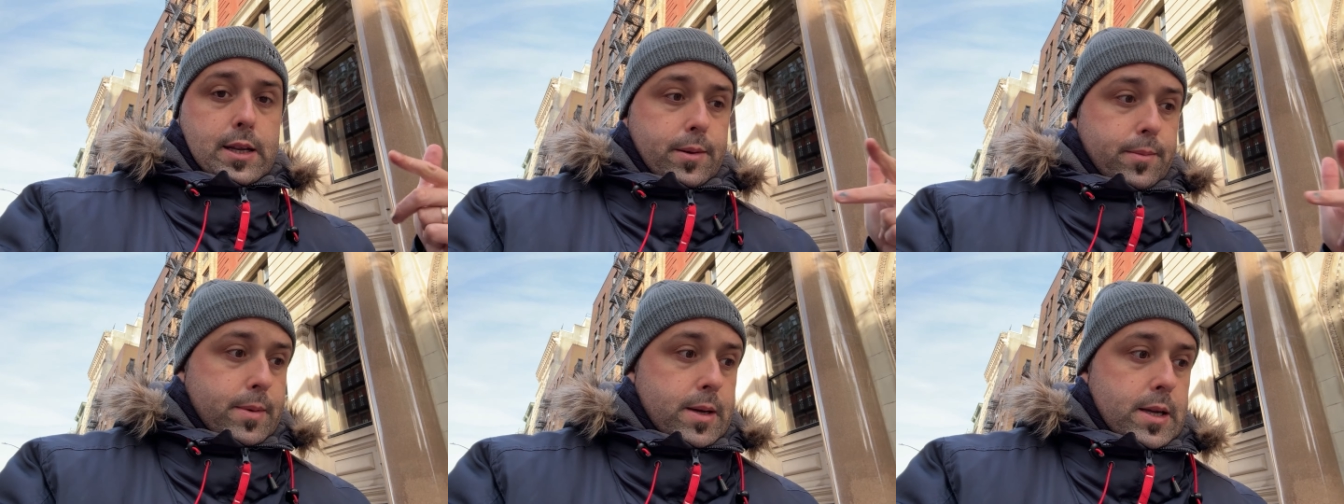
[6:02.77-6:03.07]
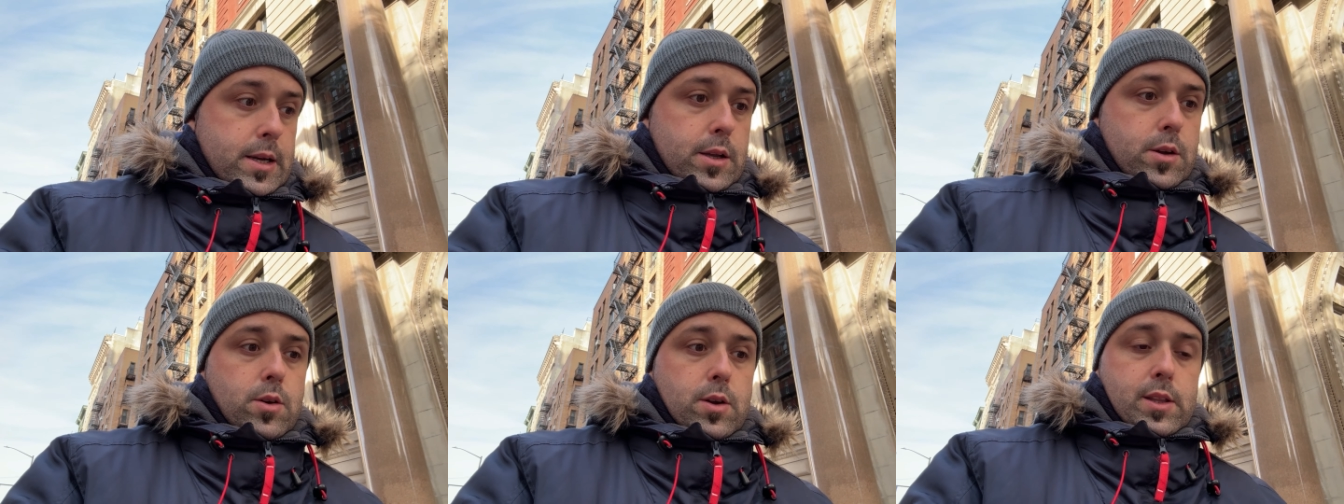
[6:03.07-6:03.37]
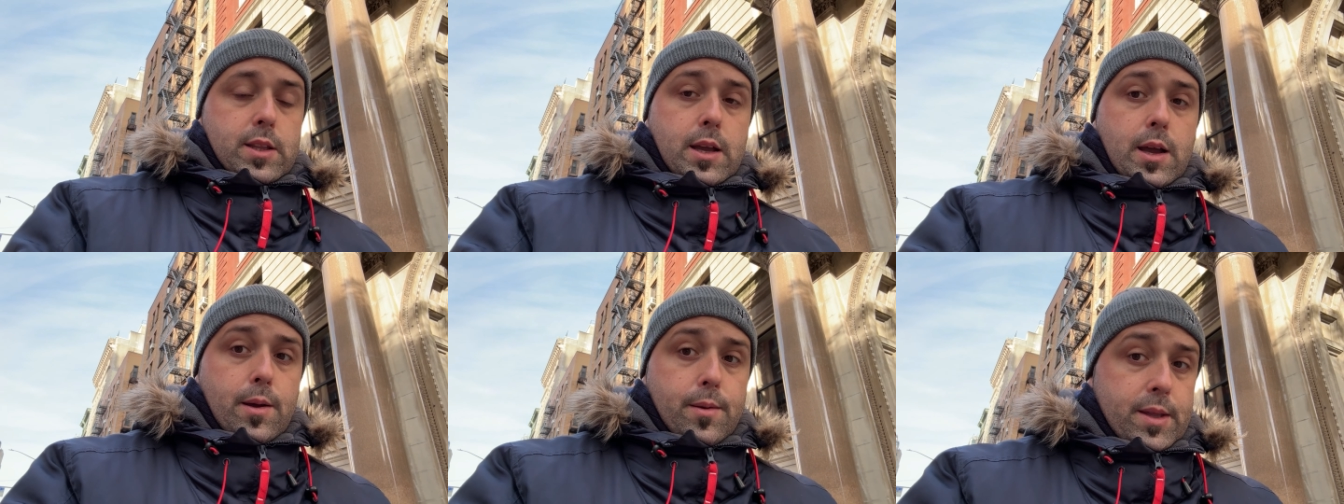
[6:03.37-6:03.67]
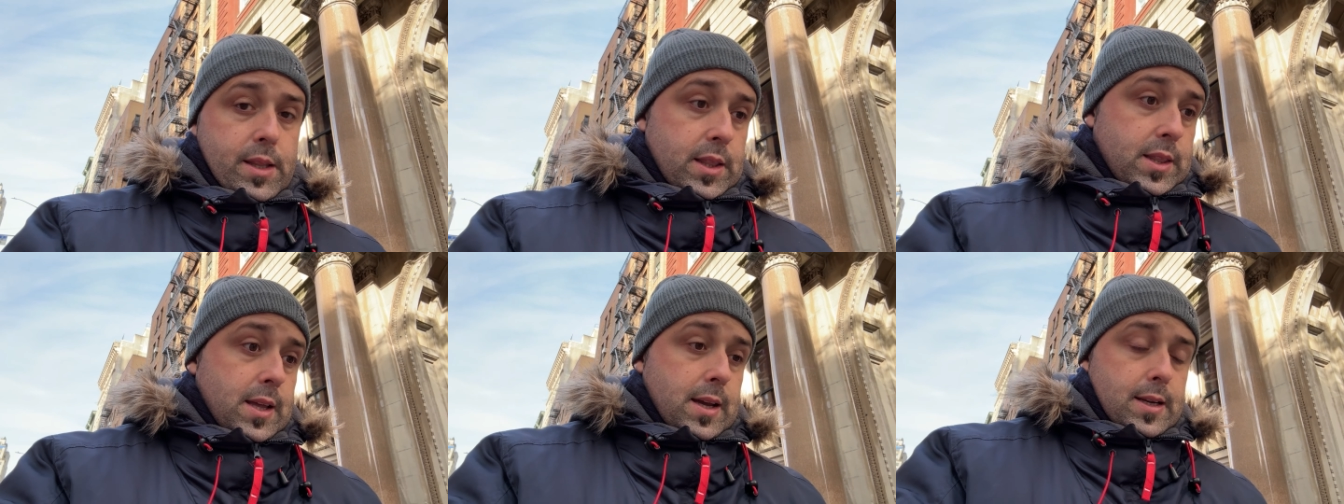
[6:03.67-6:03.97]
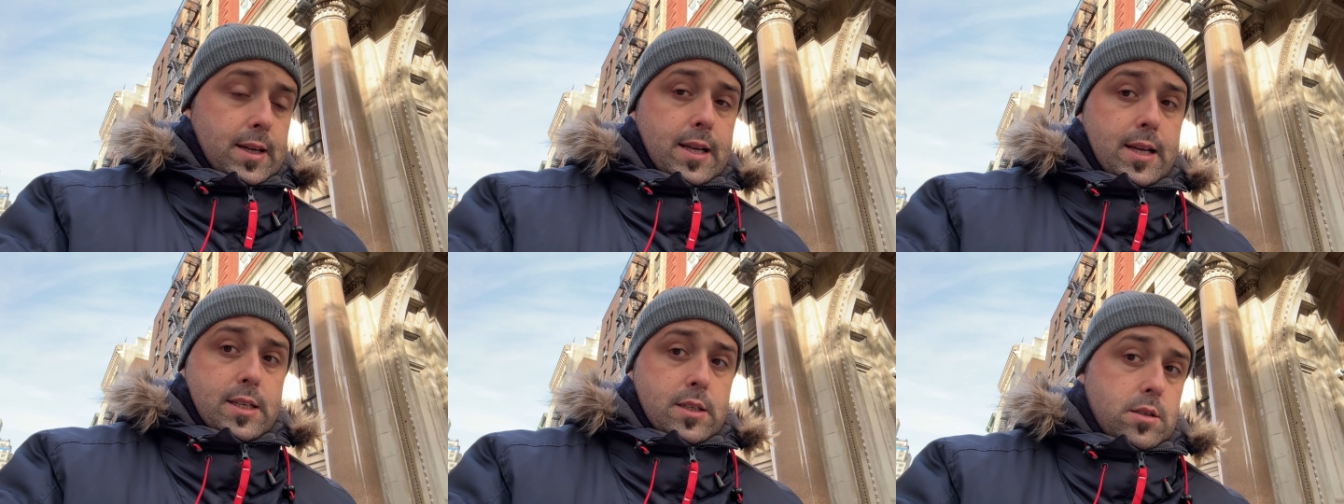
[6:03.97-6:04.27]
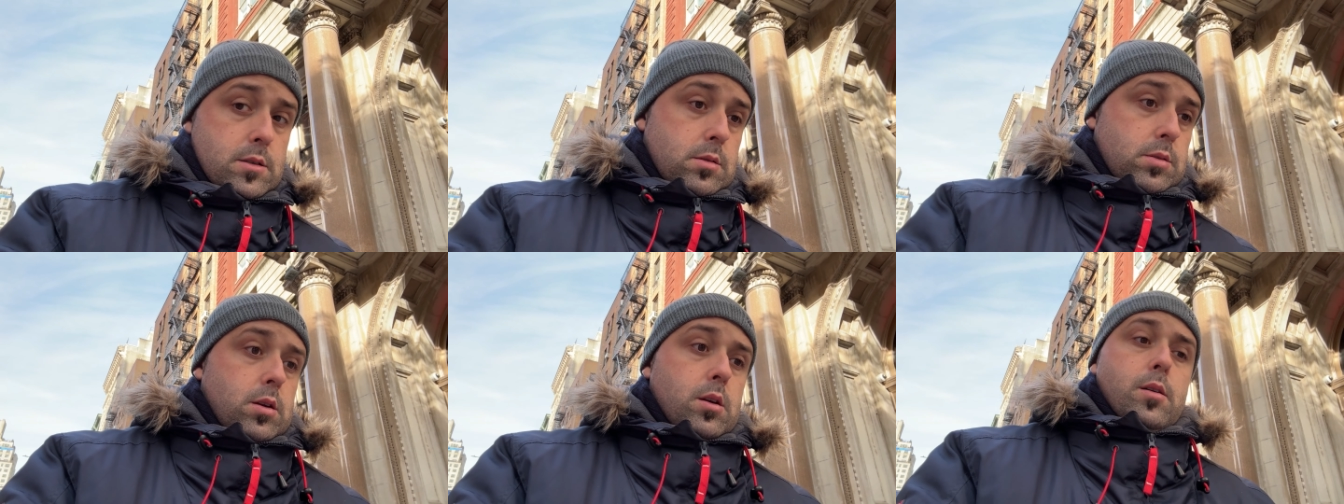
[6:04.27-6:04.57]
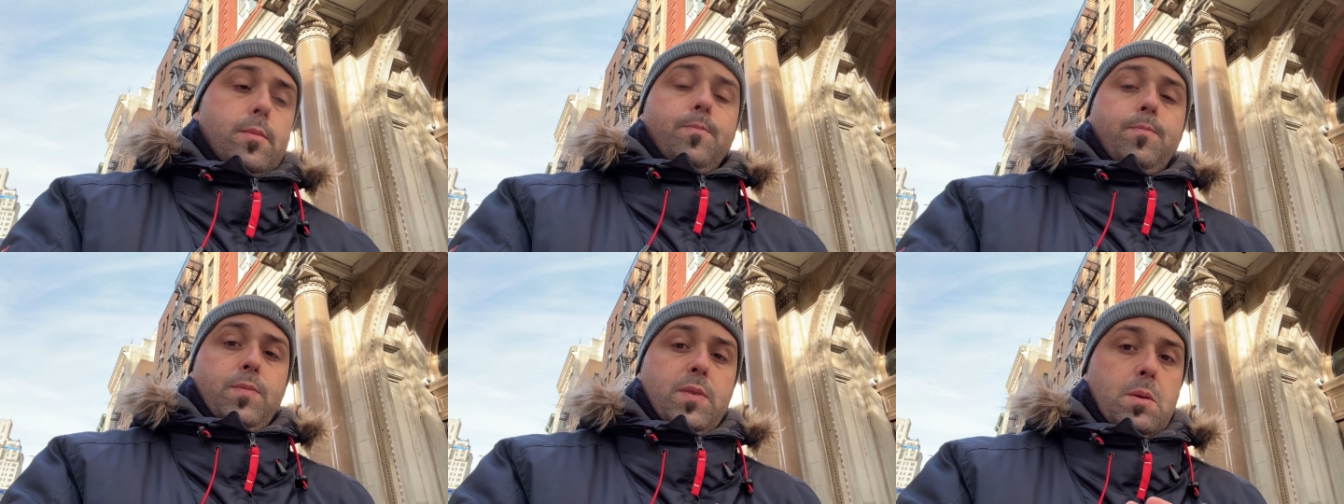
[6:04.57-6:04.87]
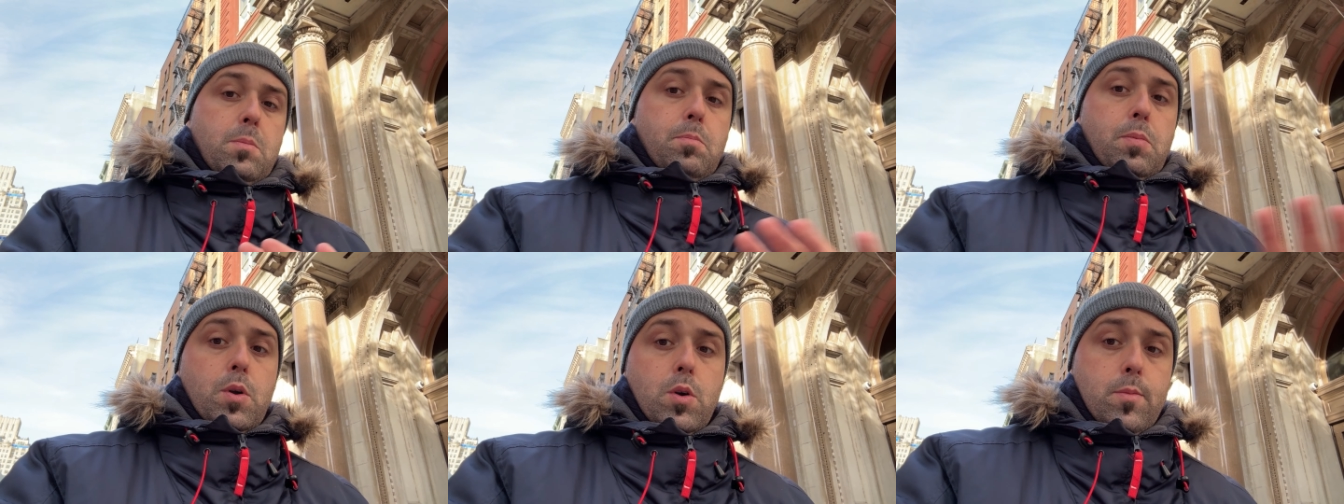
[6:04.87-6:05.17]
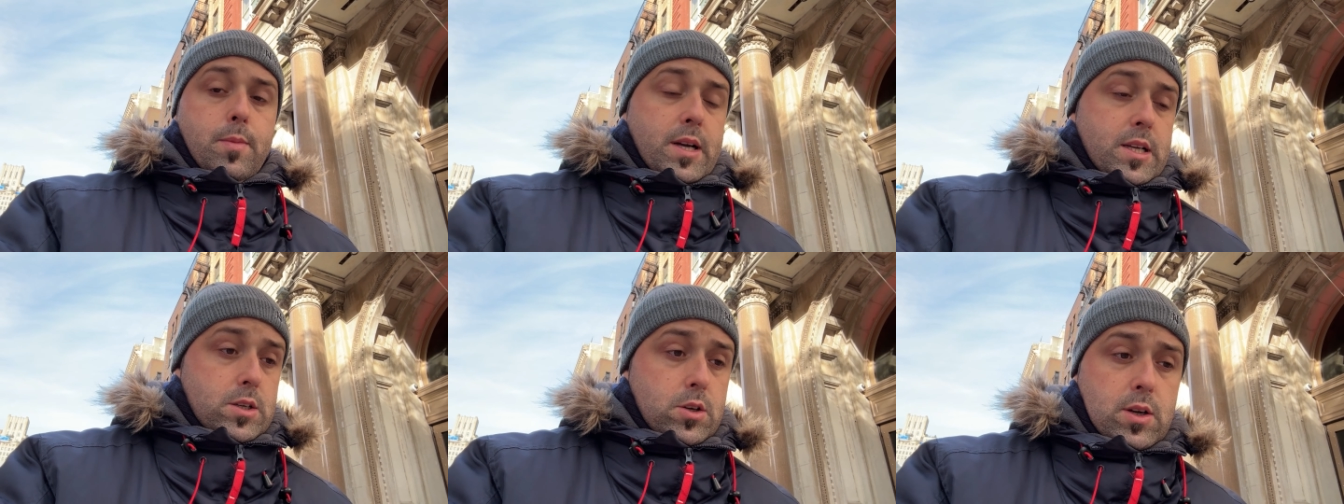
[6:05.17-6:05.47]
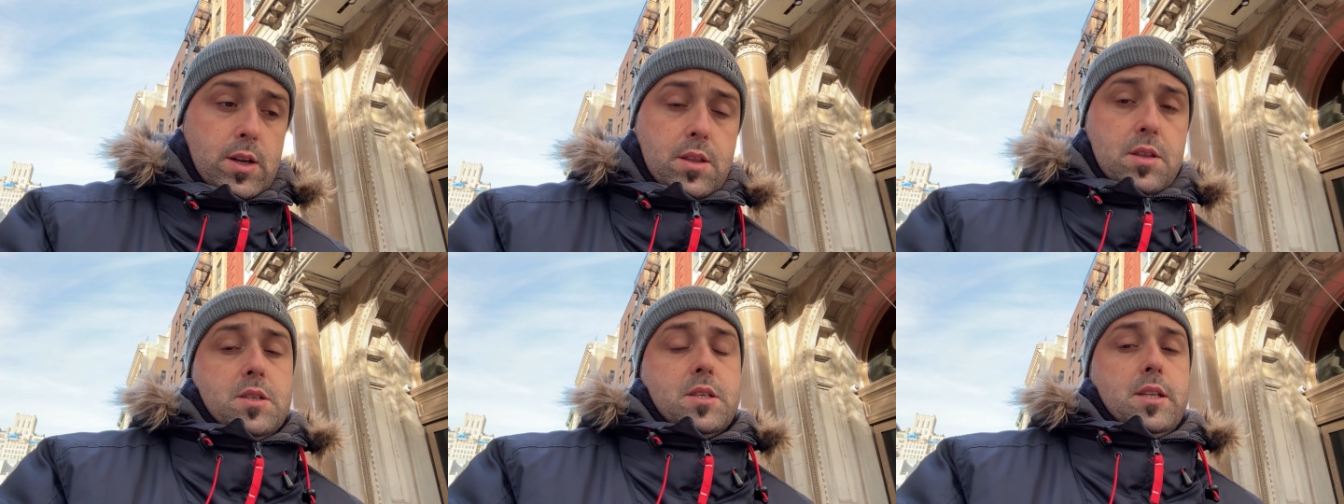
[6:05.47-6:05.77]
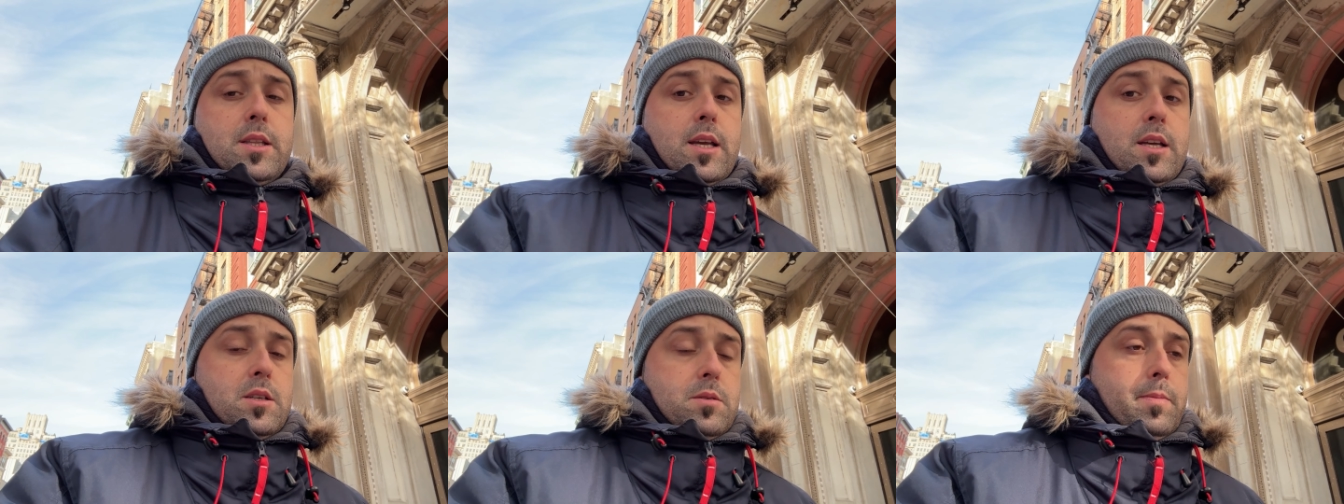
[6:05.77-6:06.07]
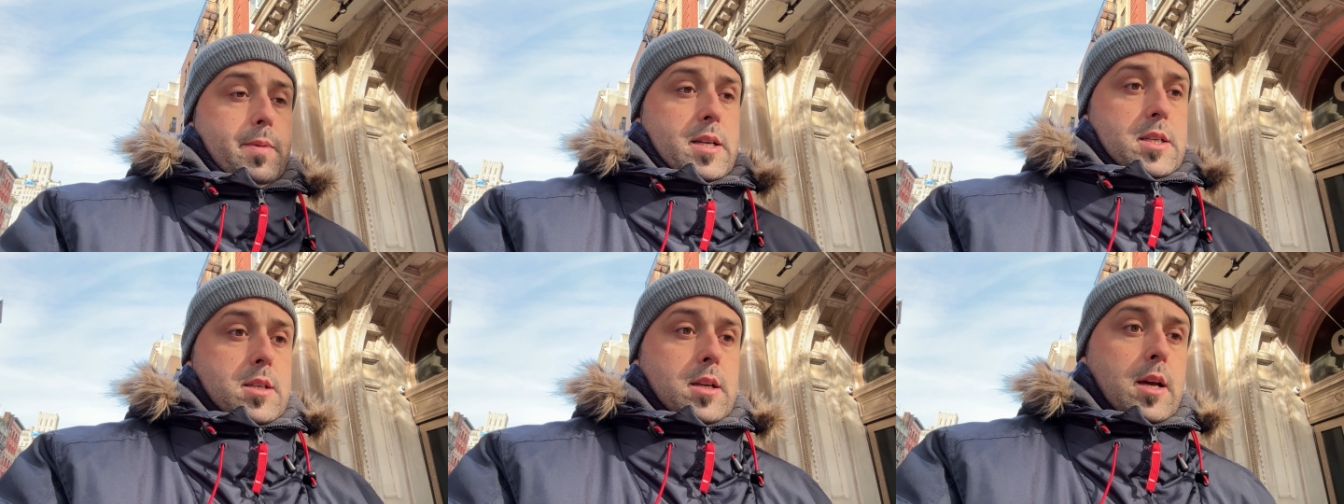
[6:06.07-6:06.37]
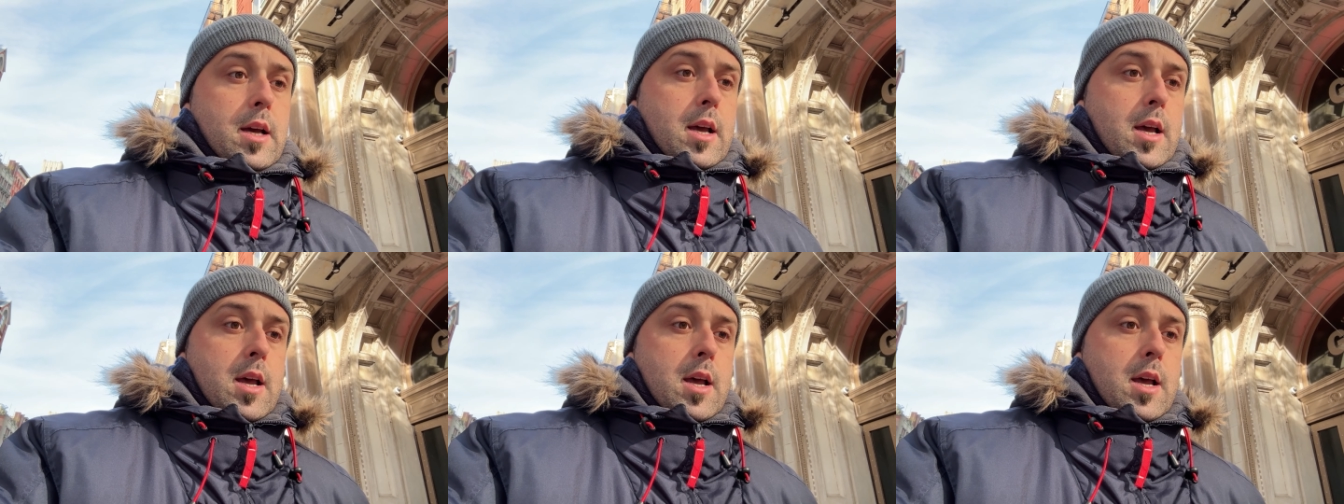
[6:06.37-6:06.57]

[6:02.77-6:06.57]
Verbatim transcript: armario, que tenga ventanas, poco más, no necesitáis más.